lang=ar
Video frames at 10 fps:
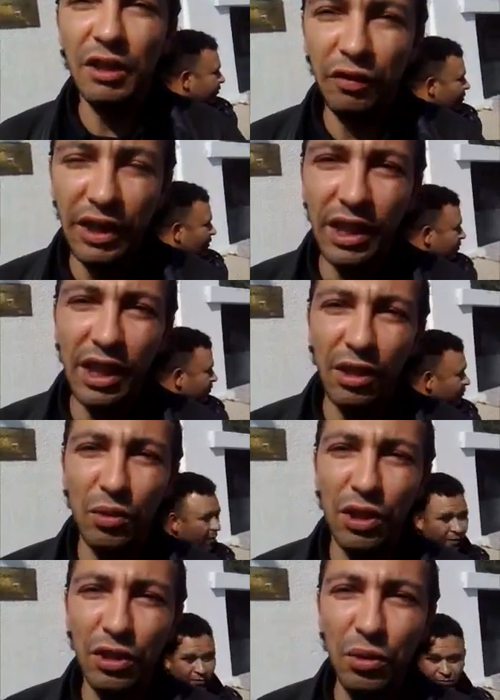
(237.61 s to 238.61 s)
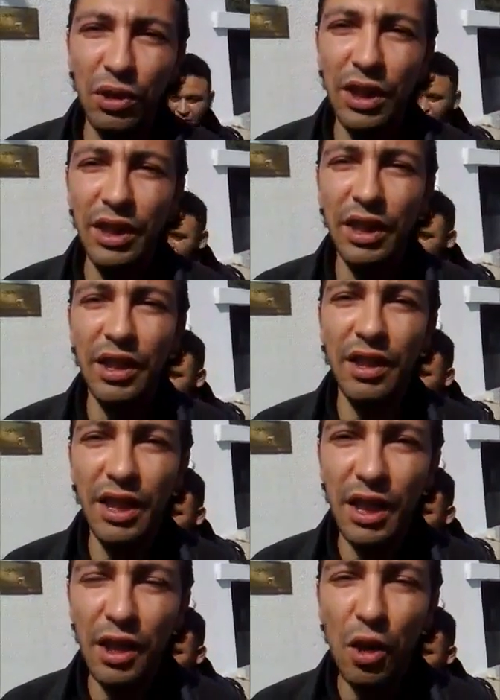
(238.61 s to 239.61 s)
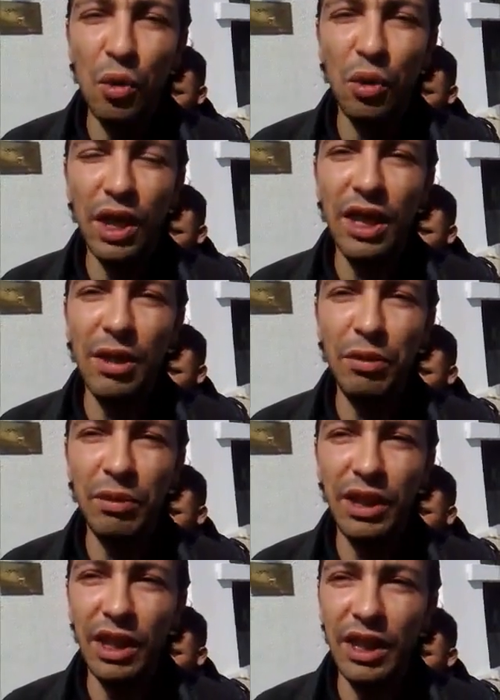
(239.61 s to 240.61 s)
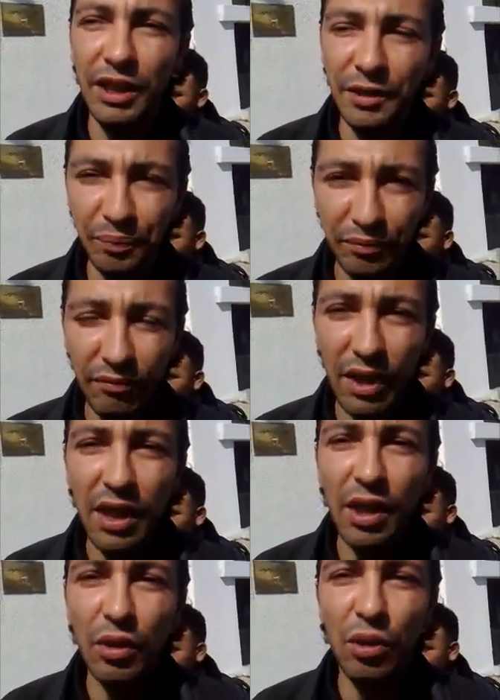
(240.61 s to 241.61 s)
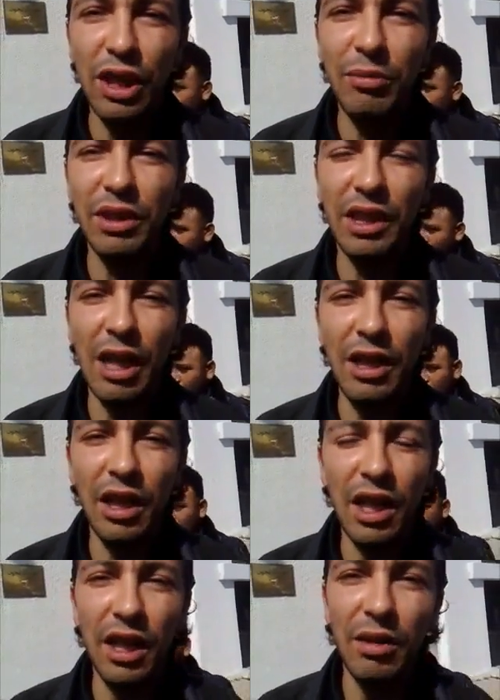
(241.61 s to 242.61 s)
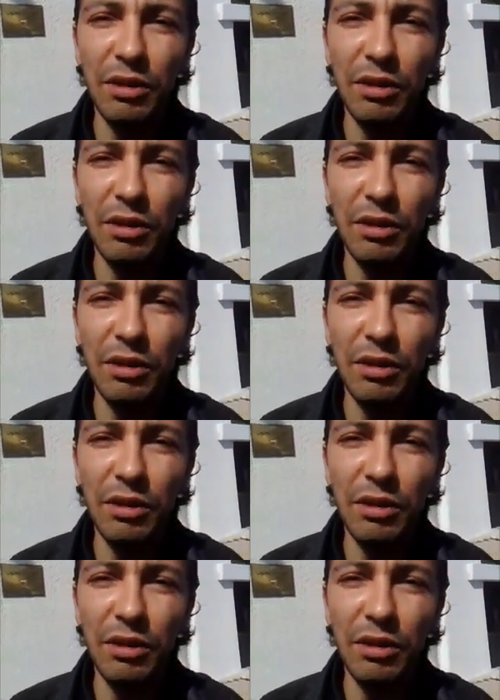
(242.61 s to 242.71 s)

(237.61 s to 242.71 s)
نفاق القوى الدولية هذه وكيلها بمكيالين كلما تعلق